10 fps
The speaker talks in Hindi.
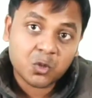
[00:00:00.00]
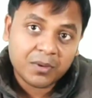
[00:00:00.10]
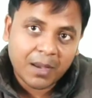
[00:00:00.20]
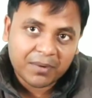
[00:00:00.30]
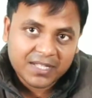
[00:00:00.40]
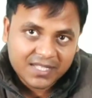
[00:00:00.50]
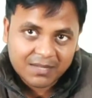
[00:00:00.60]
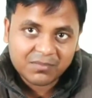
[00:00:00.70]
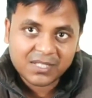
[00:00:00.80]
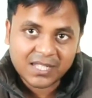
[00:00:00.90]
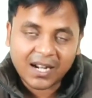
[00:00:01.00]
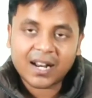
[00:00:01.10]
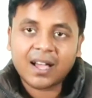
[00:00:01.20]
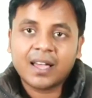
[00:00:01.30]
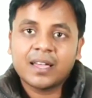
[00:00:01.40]
जो भी आपका सिम चल
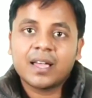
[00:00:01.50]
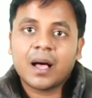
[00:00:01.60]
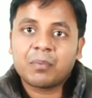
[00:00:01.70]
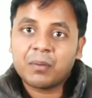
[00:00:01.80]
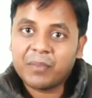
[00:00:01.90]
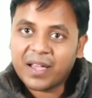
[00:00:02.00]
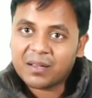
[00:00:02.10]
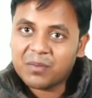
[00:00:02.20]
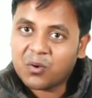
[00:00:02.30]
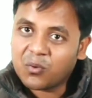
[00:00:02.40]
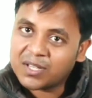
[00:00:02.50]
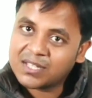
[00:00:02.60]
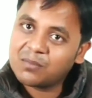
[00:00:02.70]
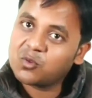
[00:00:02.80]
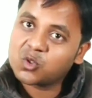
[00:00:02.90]
रहा है आपके बैंक में वह
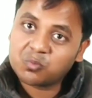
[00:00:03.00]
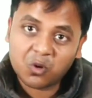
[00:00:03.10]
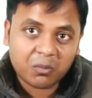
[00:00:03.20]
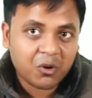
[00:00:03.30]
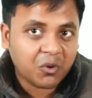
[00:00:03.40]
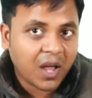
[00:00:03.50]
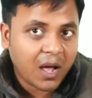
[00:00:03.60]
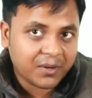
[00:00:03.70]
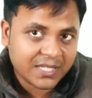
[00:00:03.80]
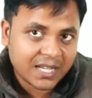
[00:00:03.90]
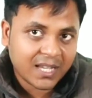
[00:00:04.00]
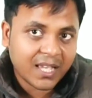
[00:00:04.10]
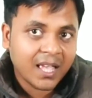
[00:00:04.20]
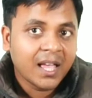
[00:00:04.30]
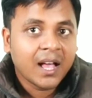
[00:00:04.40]
सिम उस फ़ोन में होना आवश्यक
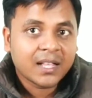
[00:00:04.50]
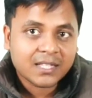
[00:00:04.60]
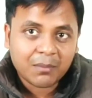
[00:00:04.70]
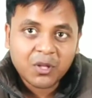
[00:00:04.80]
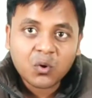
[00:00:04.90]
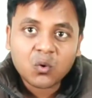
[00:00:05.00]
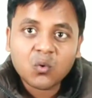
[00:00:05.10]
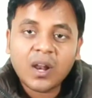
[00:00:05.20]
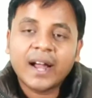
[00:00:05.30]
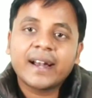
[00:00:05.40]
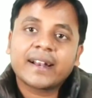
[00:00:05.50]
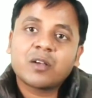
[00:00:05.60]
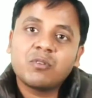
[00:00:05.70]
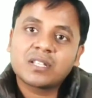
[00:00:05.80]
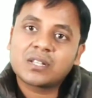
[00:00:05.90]
है सभी रूल एंड
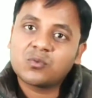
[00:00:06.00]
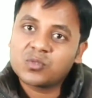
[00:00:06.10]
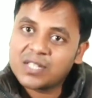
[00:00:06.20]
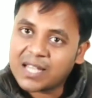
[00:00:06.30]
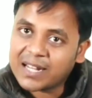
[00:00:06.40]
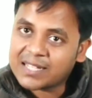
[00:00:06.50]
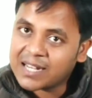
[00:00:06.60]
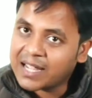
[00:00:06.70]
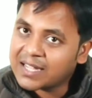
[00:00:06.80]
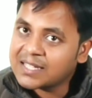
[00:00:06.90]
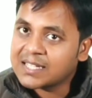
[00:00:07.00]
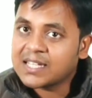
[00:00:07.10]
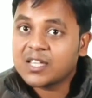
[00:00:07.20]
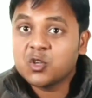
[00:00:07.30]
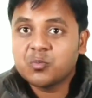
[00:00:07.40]
रेगुलेशन उसी तरीके से रहेंगे
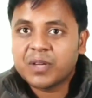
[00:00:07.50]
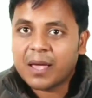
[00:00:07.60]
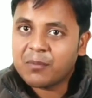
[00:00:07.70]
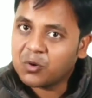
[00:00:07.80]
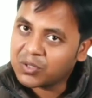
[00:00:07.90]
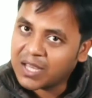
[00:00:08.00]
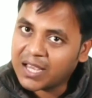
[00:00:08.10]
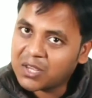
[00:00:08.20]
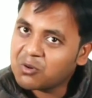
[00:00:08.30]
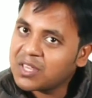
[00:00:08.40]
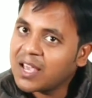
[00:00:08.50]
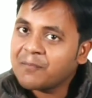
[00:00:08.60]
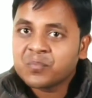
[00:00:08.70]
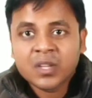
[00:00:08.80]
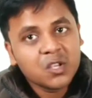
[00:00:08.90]
जैसे कि यूपीआई में होता है क्योंकि
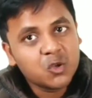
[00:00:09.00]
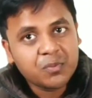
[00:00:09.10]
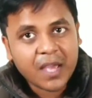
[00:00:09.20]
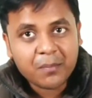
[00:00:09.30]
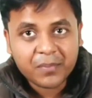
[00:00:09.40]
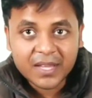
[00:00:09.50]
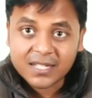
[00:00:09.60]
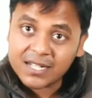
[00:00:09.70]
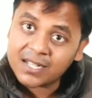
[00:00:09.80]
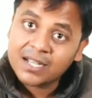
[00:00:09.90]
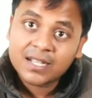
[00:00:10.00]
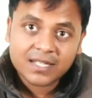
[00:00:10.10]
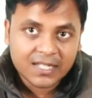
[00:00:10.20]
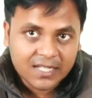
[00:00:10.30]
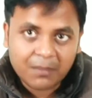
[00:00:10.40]
यह यूपीआई बेस्ड
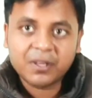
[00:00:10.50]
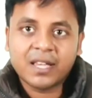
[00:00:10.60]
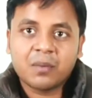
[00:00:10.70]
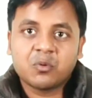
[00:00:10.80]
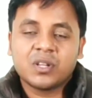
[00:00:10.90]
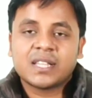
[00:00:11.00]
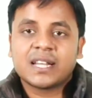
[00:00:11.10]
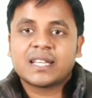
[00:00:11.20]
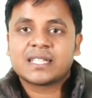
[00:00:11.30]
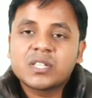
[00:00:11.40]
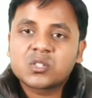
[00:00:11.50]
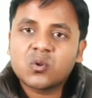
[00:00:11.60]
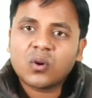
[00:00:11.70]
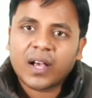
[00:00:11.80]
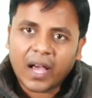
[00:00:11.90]
सिस्टम ही है पूरी तरीके से
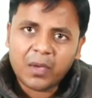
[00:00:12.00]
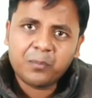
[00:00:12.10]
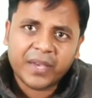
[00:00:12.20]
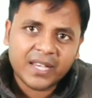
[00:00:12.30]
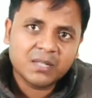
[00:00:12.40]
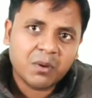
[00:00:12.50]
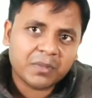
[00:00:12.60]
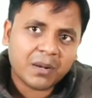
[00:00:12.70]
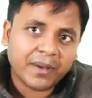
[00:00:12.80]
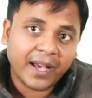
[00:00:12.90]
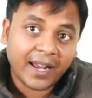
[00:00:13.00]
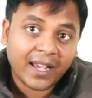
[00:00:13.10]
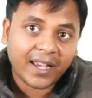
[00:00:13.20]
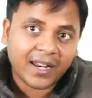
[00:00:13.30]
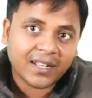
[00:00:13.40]
इसको कई फेज में मतलब
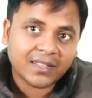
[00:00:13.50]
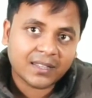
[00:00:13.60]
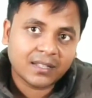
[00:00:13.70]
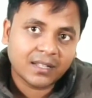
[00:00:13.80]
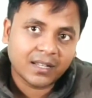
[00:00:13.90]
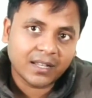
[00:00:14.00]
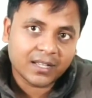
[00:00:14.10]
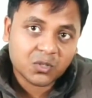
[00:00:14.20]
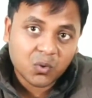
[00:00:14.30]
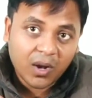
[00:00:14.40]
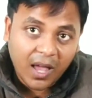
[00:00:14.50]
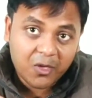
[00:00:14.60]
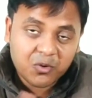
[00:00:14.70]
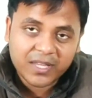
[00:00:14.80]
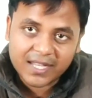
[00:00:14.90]
अलग अलग इसको
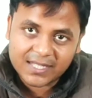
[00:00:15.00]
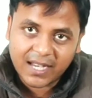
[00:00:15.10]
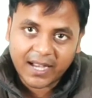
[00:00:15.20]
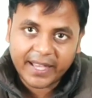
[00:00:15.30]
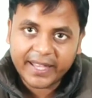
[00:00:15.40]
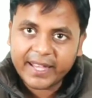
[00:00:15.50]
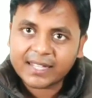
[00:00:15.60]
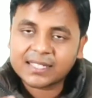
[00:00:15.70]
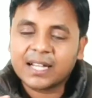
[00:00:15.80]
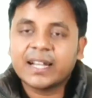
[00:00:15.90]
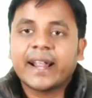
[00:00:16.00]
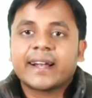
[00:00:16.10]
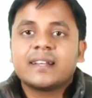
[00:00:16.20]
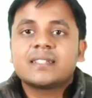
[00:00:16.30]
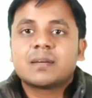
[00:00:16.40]
लाइव किया जाएगा एक साथ
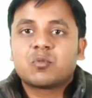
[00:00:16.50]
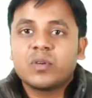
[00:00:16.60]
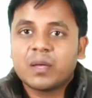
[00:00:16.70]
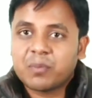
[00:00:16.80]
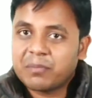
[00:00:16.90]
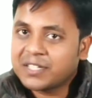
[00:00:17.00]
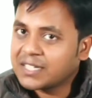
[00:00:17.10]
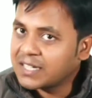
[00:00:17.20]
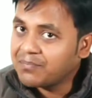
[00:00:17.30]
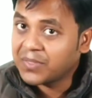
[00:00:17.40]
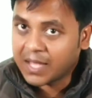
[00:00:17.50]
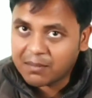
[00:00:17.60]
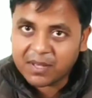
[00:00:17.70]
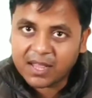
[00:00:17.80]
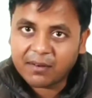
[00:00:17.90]
डायरेक्टली सबको यह पेमेंट सिस्टम
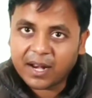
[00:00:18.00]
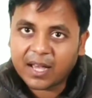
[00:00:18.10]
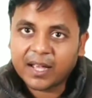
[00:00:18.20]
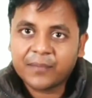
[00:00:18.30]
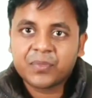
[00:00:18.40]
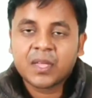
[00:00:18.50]
नहीं मिलने वाला है